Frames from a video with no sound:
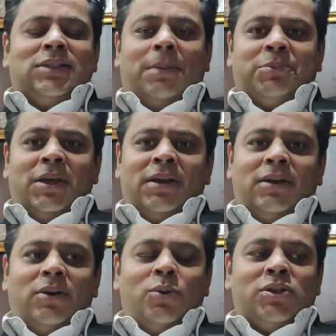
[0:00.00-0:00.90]
तब तक
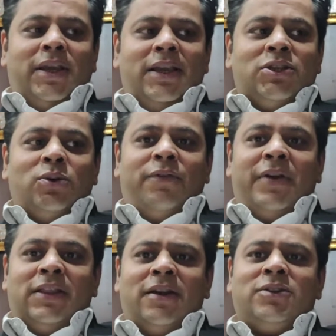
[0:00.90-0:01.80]
उसके जो
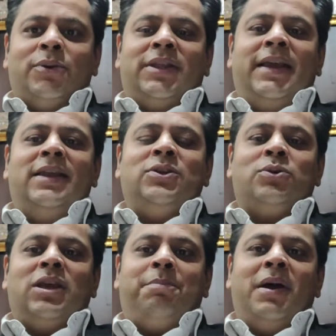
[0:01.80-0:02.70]
फेदर्स होते हैं जो
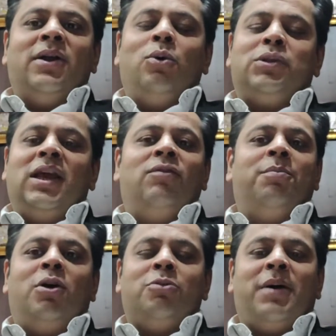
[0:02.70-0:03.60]
उसके पंख होते हैं वो
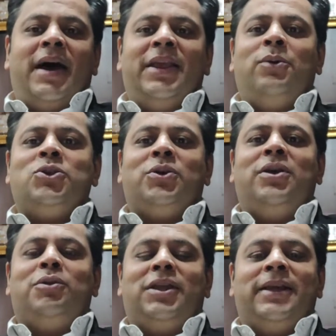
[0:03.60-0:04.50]
बहुत भारी हो चुके
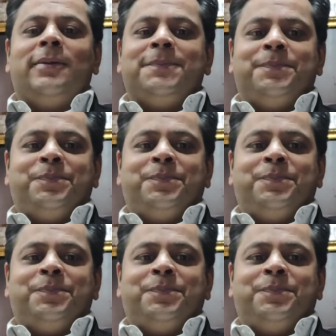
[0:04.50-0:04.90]
होते हैं